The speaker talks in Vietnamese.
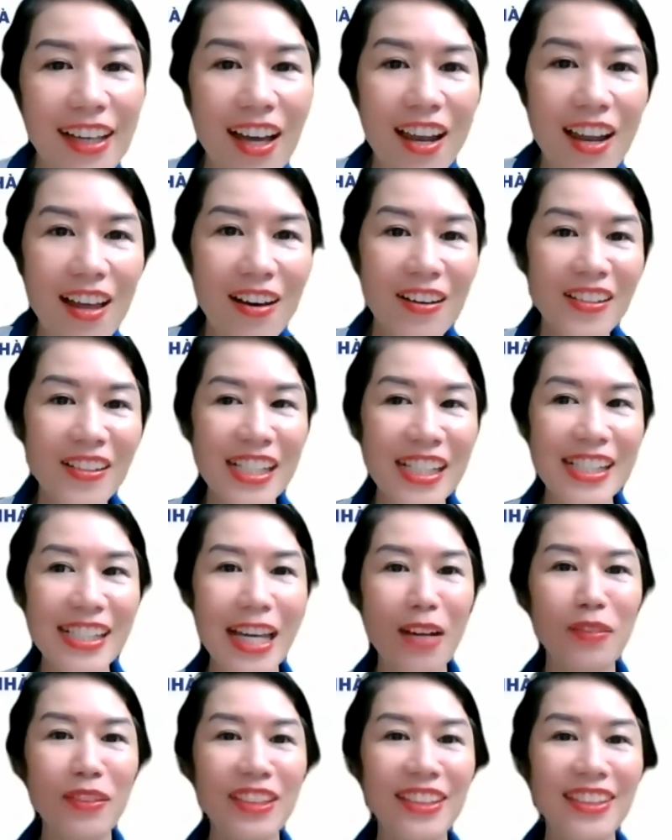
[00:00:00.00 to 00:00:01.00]
Hello, xin
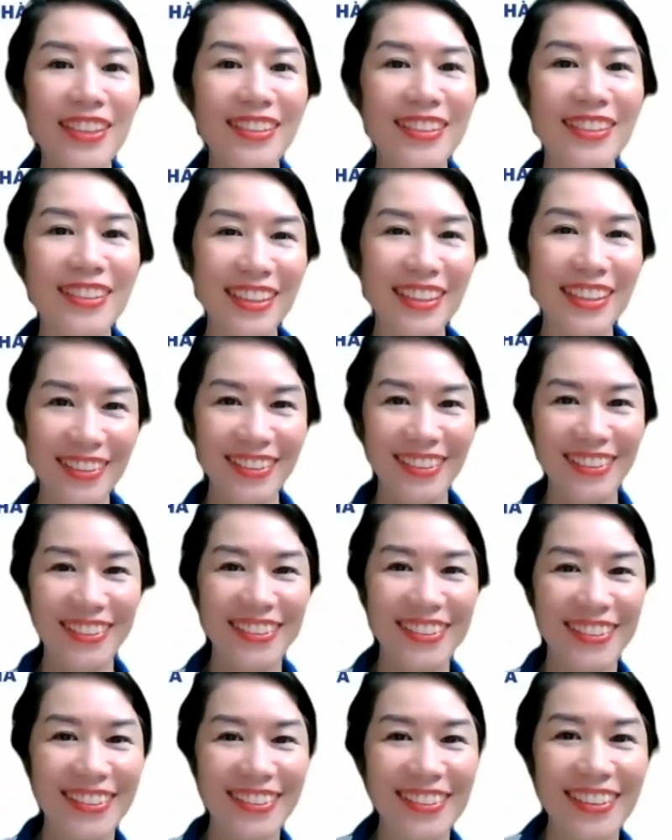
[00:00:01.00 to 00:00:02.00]
chào mọi người.
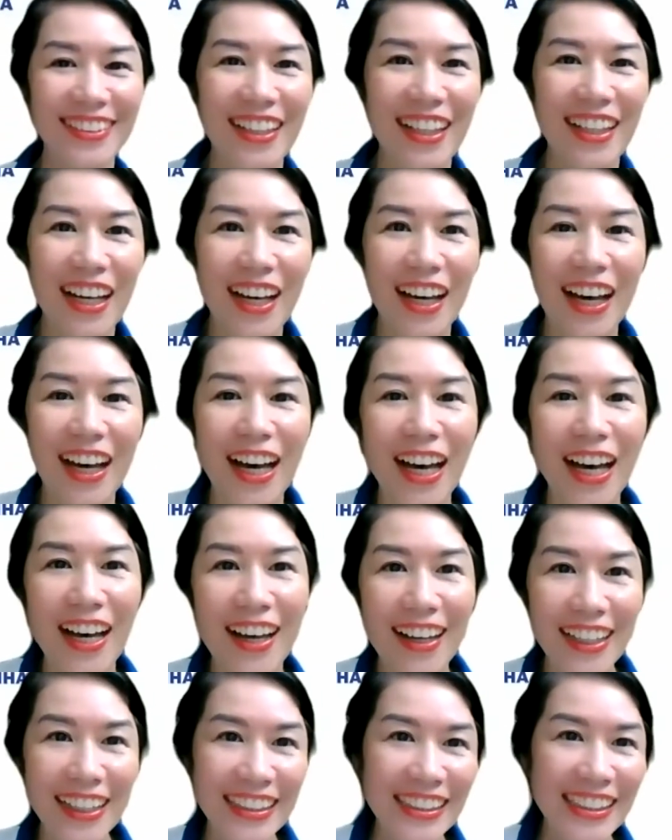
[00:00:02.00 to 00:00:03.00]

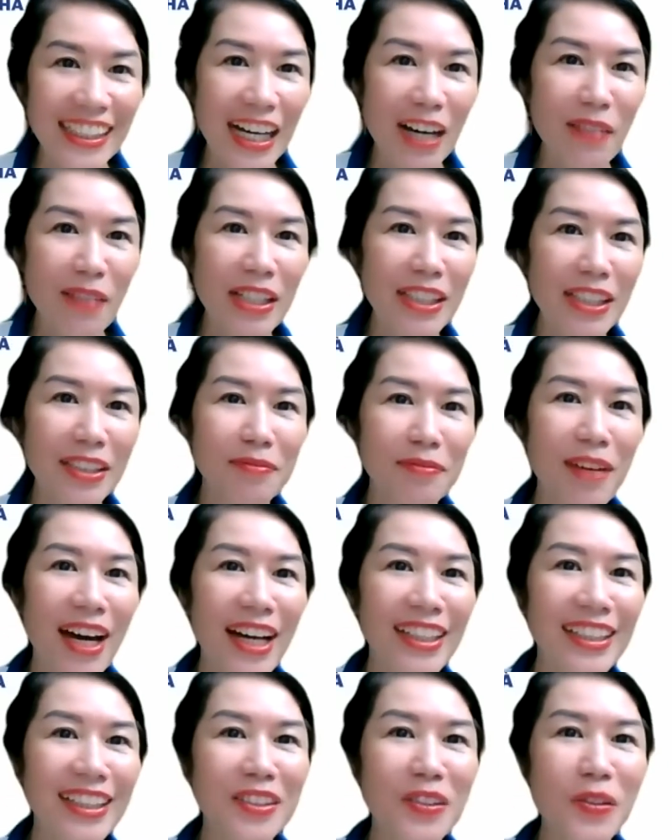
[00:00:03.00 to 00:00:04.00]
À, cảm ơn
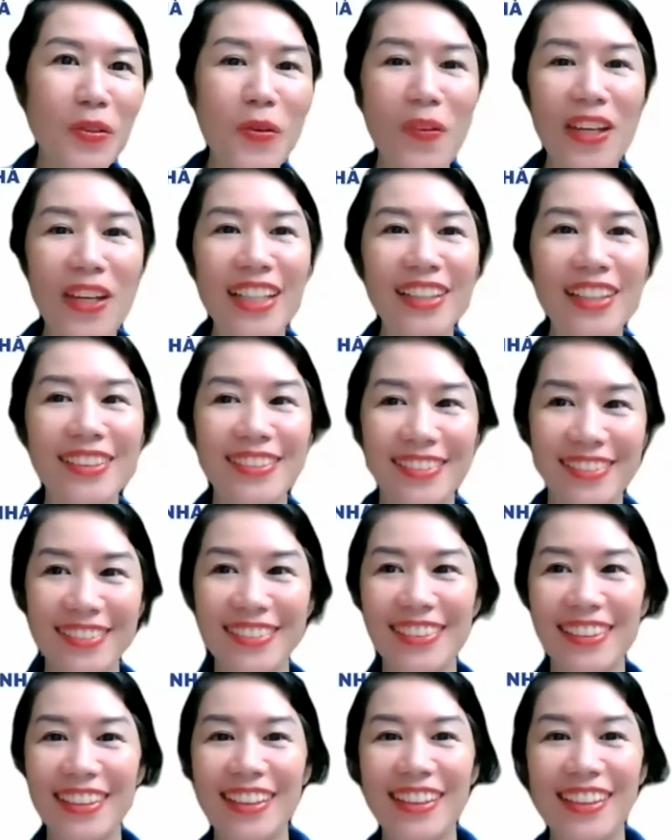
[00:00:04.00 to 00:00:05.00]
bạn à, Thu Nguyệt.
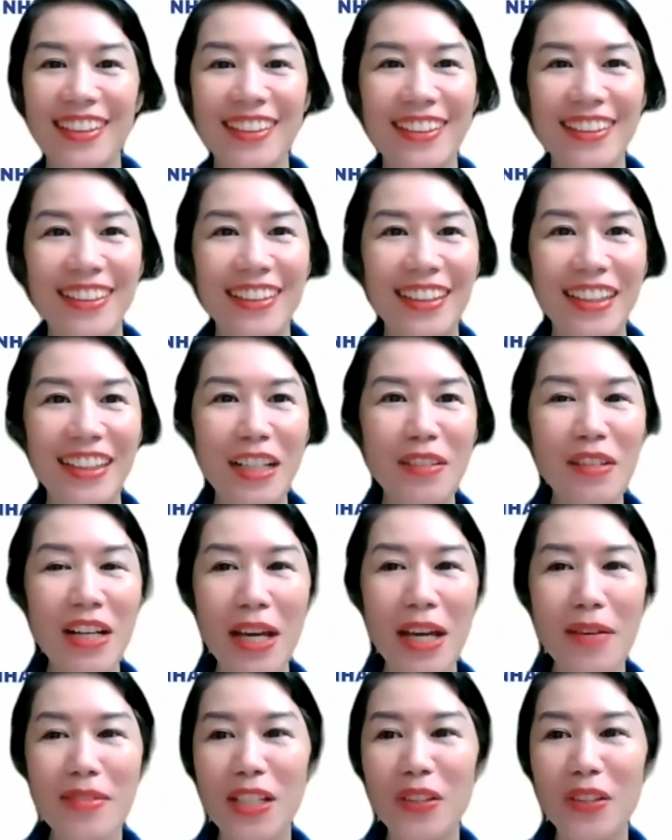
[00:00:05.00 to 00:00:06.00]
Cảm ơn
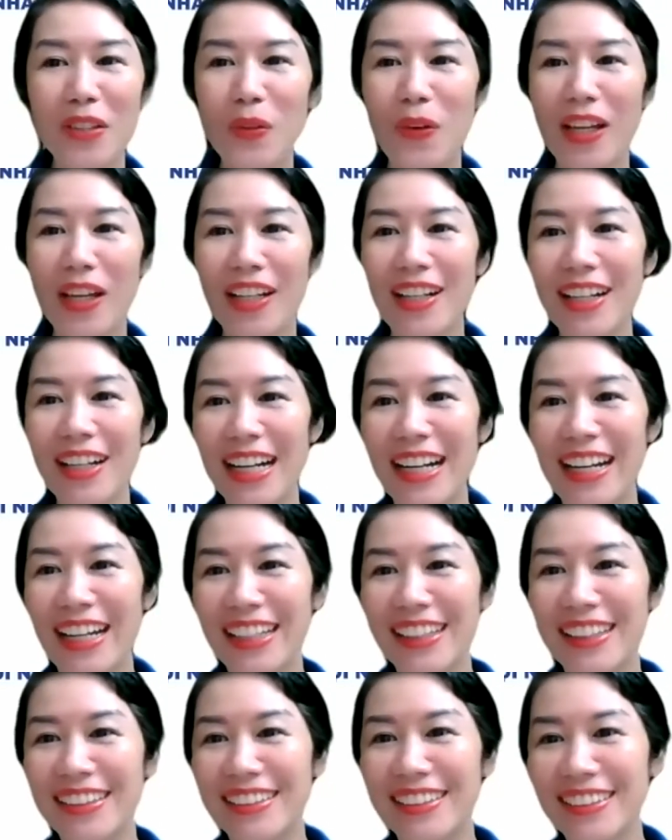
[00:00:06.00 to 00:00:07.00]
MC Thu Nguyệt đã rất là
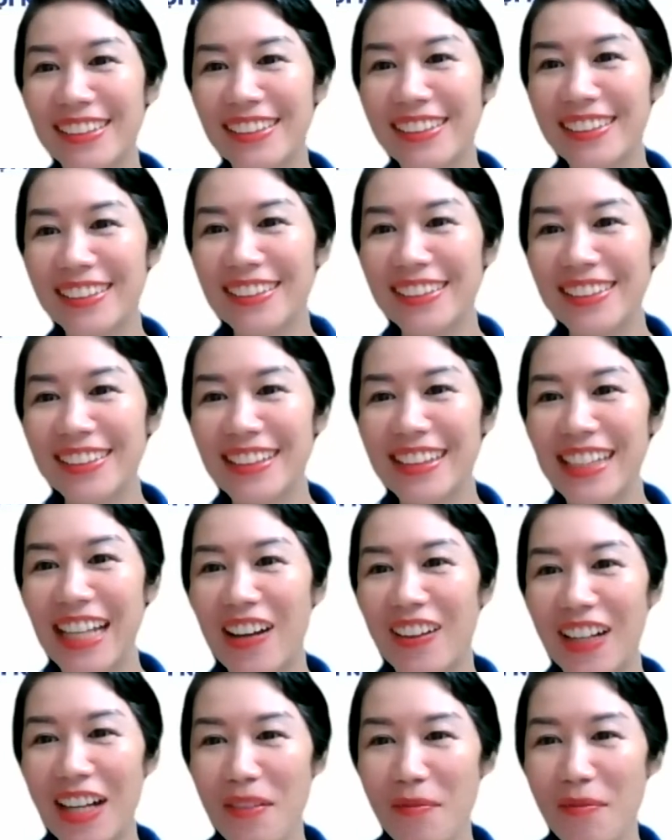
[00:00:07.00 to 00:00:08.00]
năng lượng. Xin
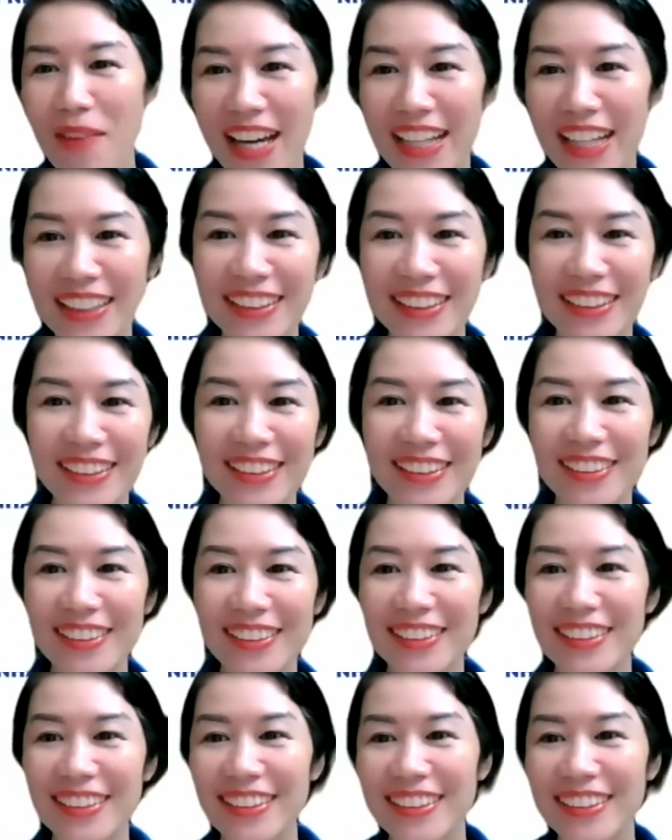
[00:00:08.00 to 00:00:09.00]
chào các bạn.
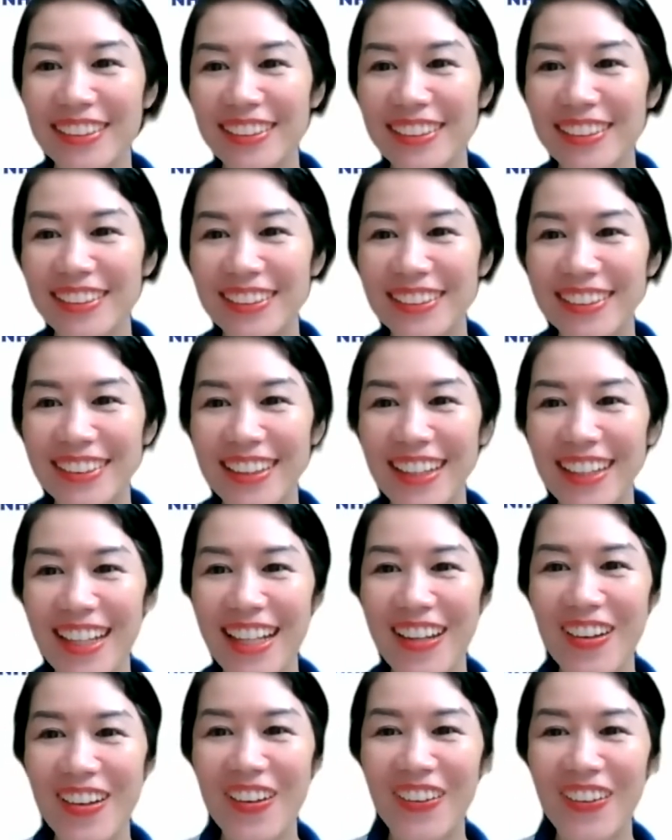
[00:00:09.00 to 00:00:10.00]

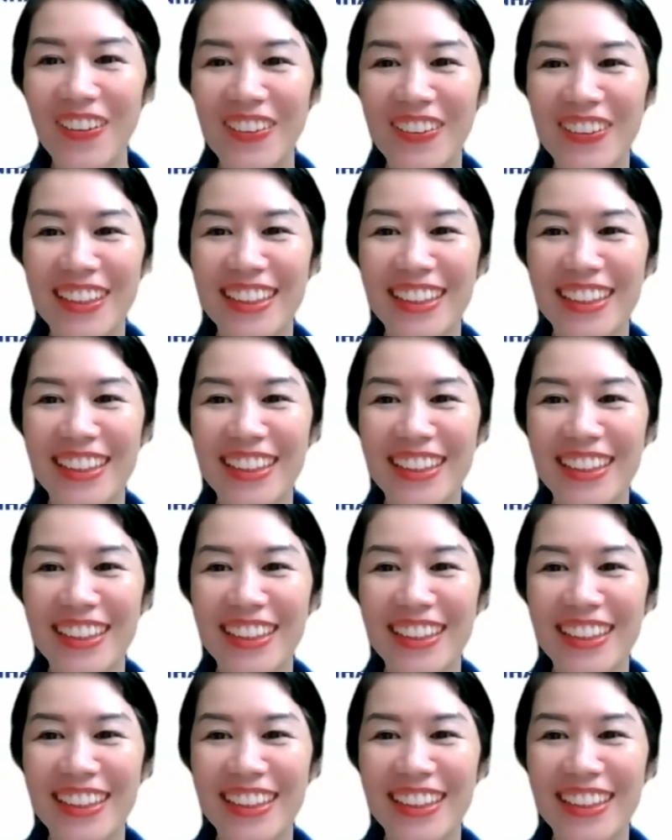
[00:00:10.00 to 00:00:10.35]
Hello.